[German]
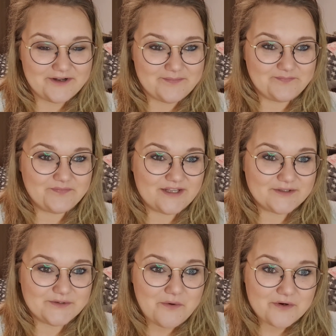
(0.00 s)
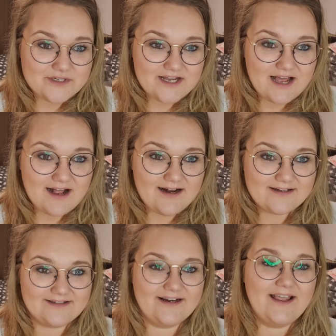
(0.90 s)
ähm, so
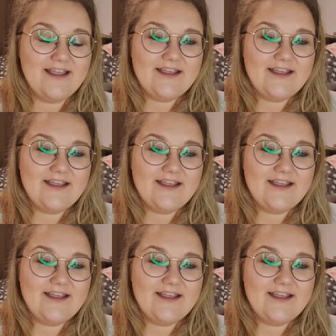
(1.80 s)
unterhalten.